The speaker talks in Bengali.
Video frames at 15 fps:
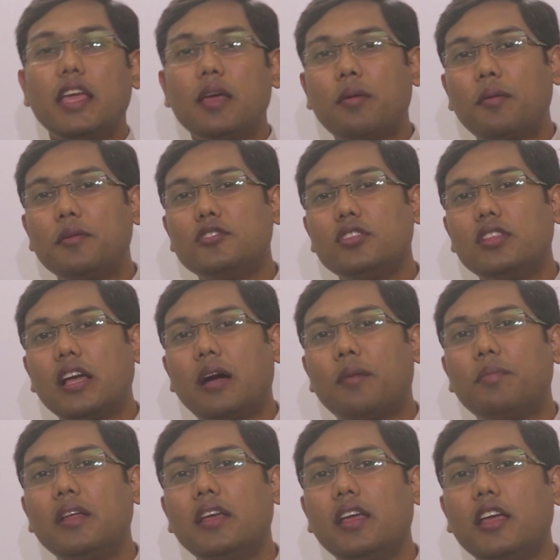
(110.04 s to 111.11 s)
এভাবে যদি
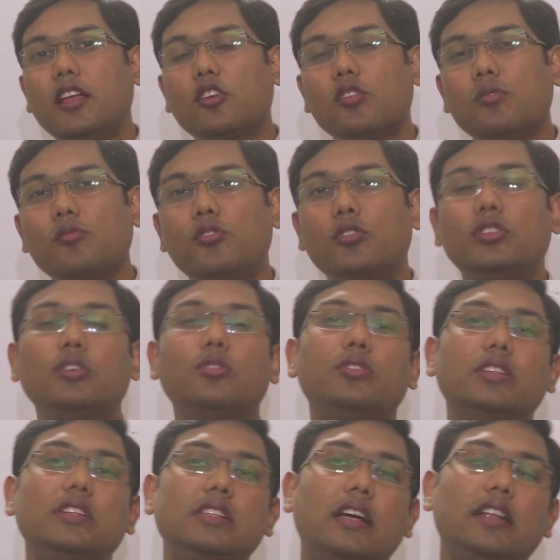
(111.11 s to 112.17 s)
আপনি এরকম ঘুরতে
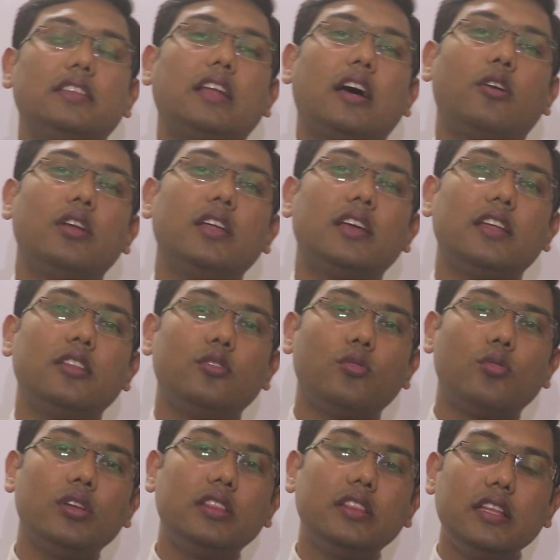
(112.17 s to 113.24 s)
ঘুরতে যান তাহলে কিন্তু
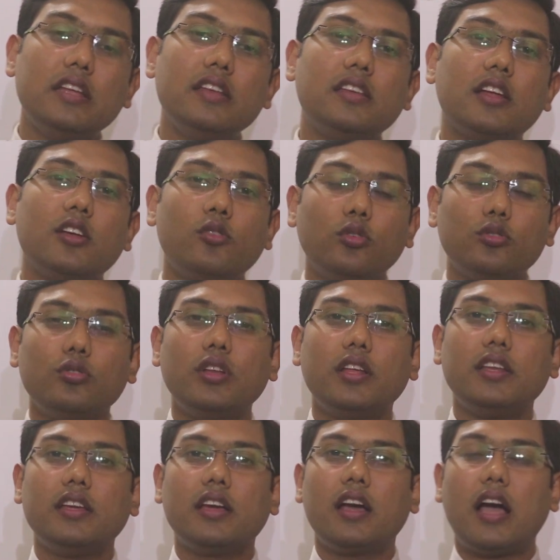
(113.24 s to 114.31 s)
ওই তিনটা নতুন
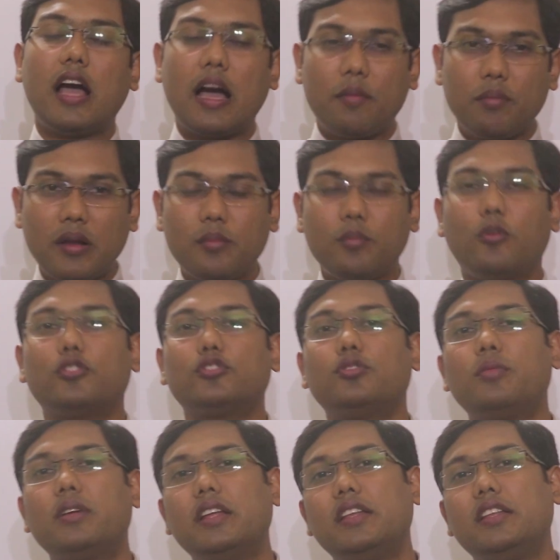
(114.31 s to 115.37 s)
এরিয়া আপনার
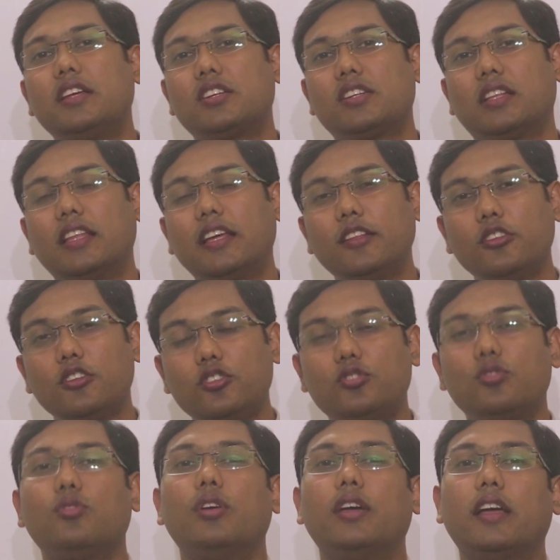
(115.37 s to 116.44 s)
বর্তমান এরিয়ার সাথে কিন্তু
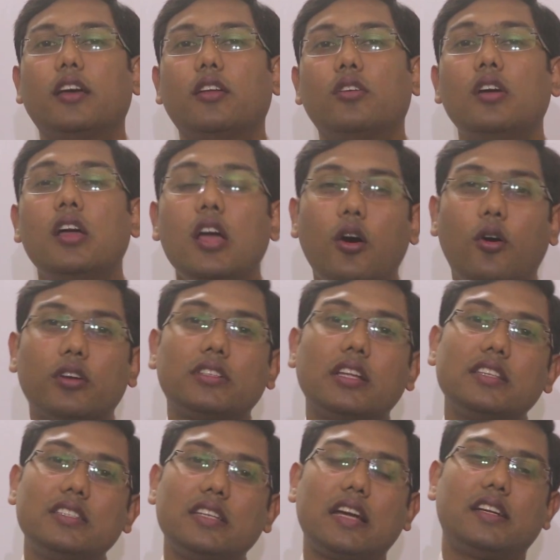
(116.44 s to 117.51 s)
যোগ হয়ে গেল
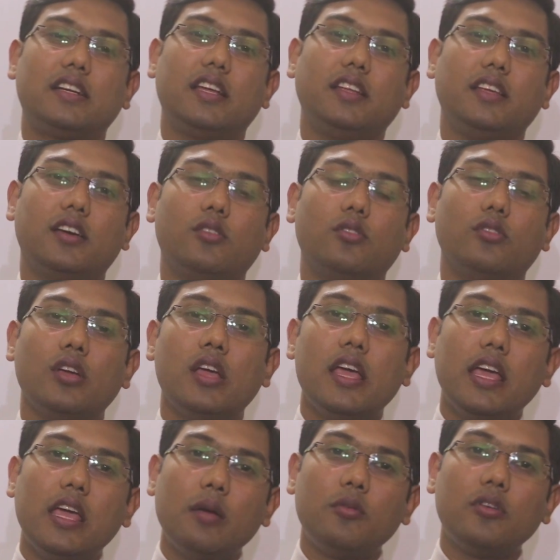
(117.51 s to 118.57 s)
অর্থাৎ চারটা এরিয়া হলো
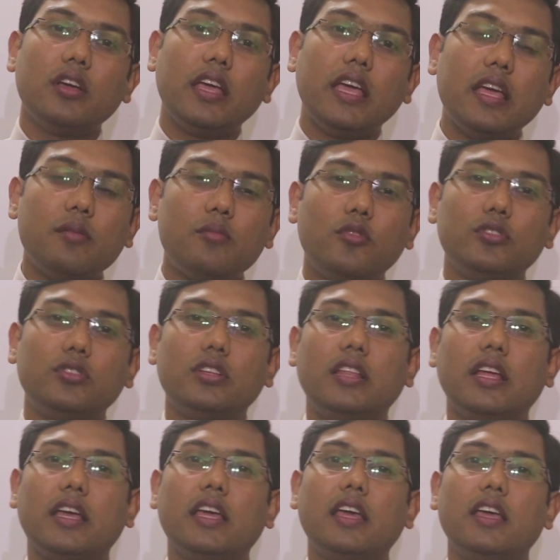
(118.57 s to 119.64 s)
এবং এর মধ্যে
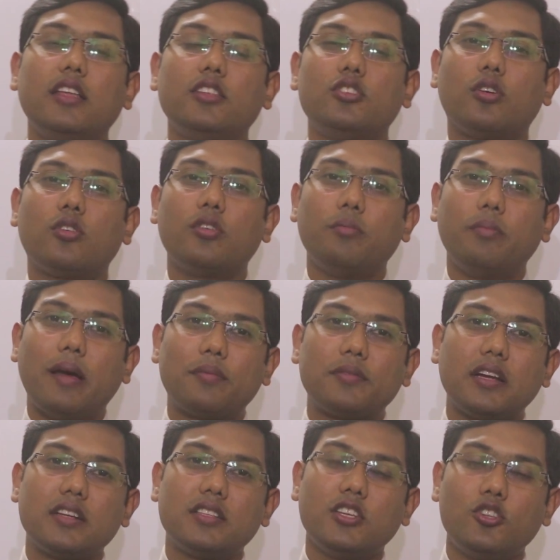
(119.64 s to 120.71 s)
থেকে যখন
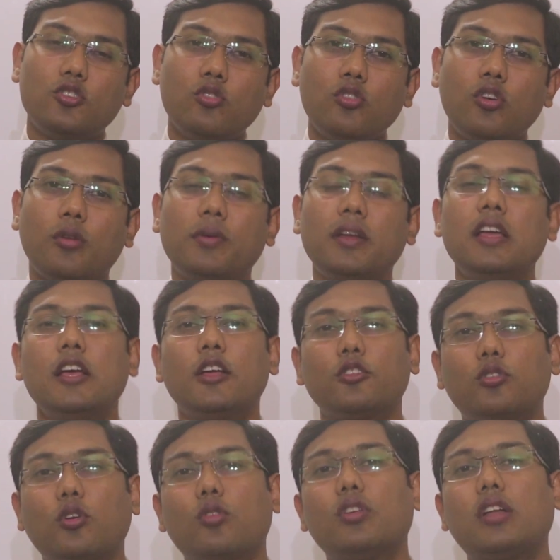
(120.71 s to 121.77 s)
ব্যবসা আসতে শুরু হবে
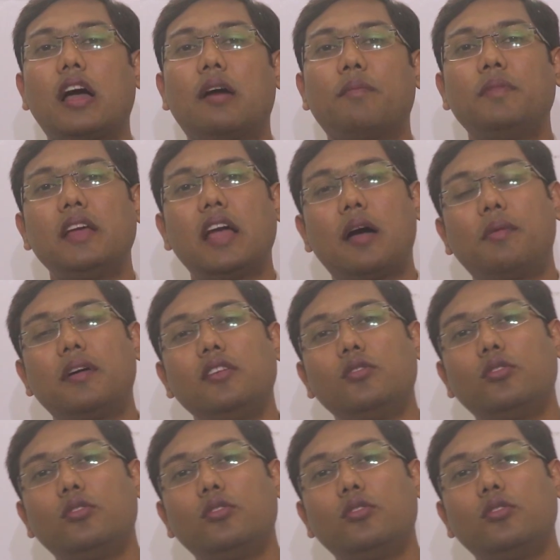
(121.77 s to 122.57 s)
তখন আপনি আবার